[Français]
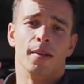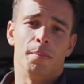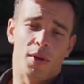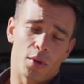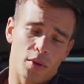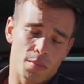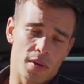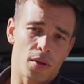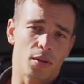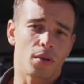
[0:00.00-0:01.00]

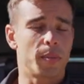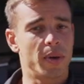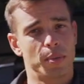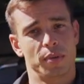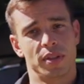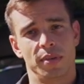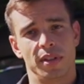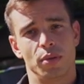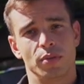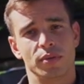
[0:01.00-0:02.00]
Malheureusement, on n'aura pas la
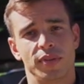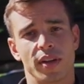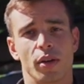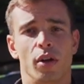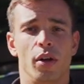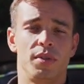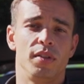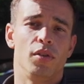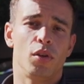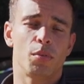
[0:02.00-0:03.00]
possibilité de vous faire un petit
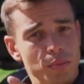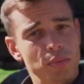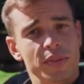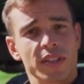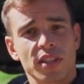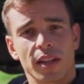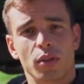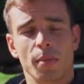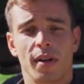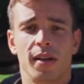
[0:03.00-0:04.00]
vlog. Vous pouvez
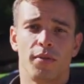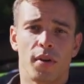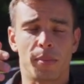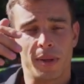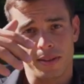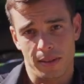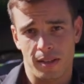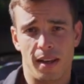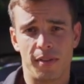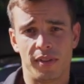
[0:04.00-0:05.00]
directement aller voir ben,
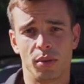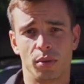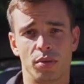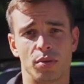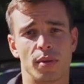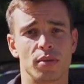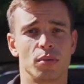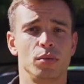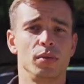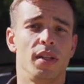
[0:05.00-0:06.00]
la vidéo de Suez
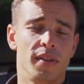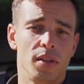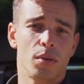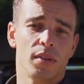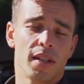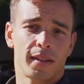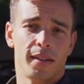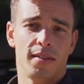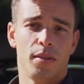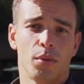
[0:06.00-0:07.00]
ou les vidéos qu'on a
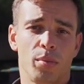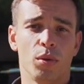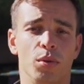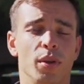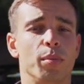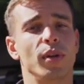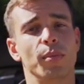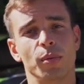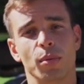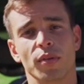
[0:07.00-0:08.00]
réalisées donc pour Lyon et pour les
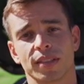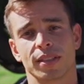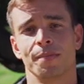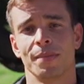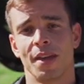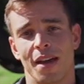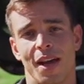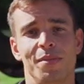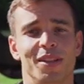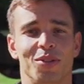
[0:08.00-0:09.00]
Beaux-de-Provence.
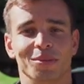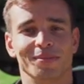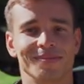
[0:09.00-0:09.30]
À bientôt.